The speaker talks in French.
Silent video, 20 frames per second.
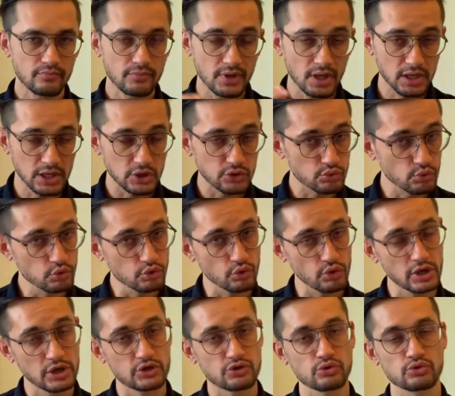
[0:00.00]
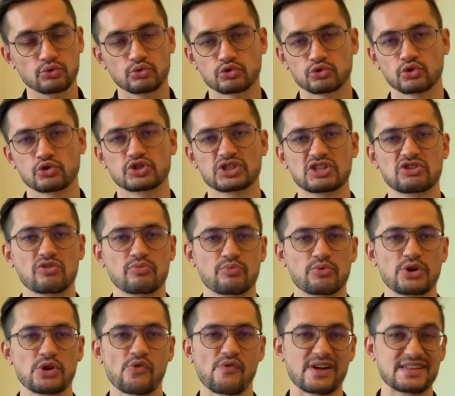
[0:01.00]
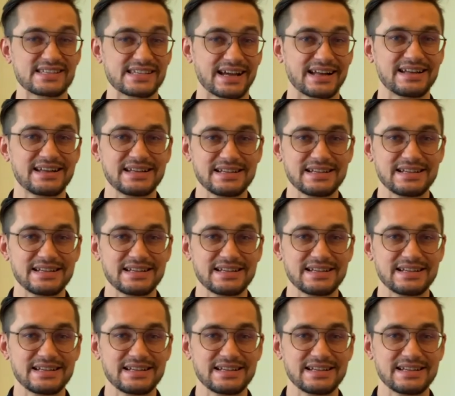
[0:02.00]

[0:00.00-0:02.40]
Les, choses ont changé depuis, on va dire,